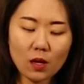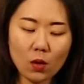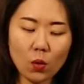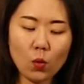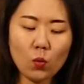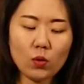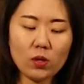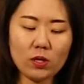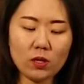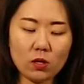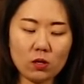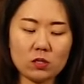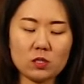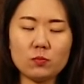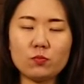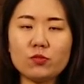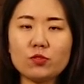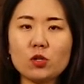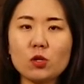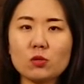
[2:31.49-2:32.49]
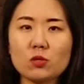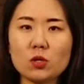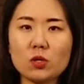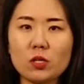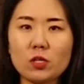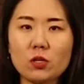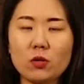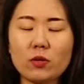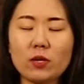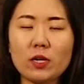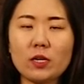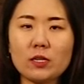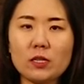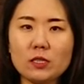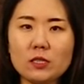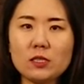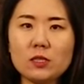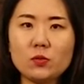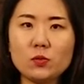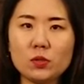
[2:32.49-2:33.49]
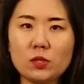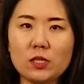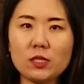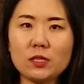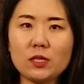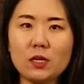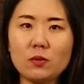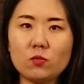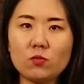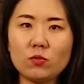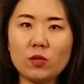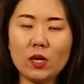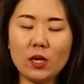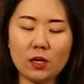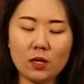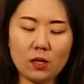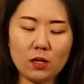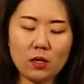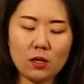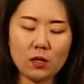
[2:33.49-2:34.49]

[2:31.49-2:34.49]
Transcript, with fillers: 오히려 이제 부정적인 영향을 끼칠 수 있기 때문에